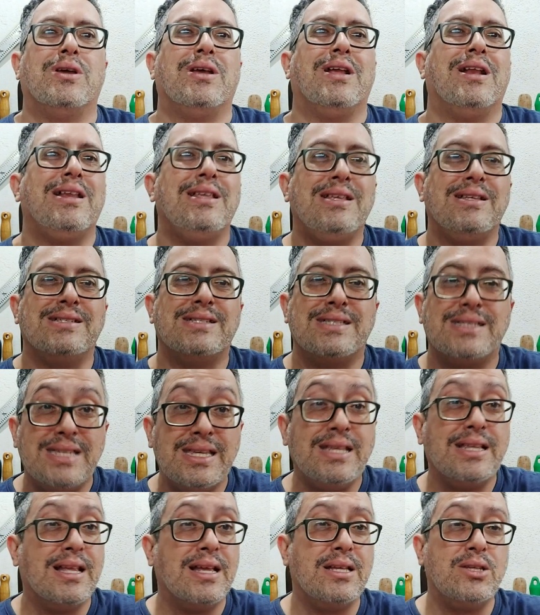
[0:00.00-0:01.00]
Ele
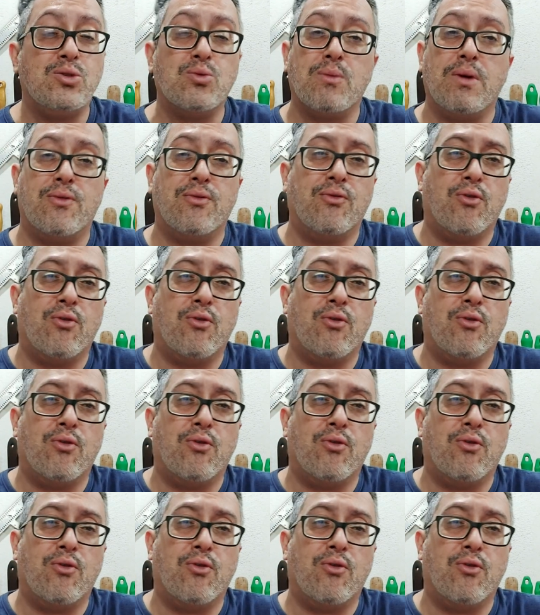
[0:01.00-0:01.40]
ensina de uma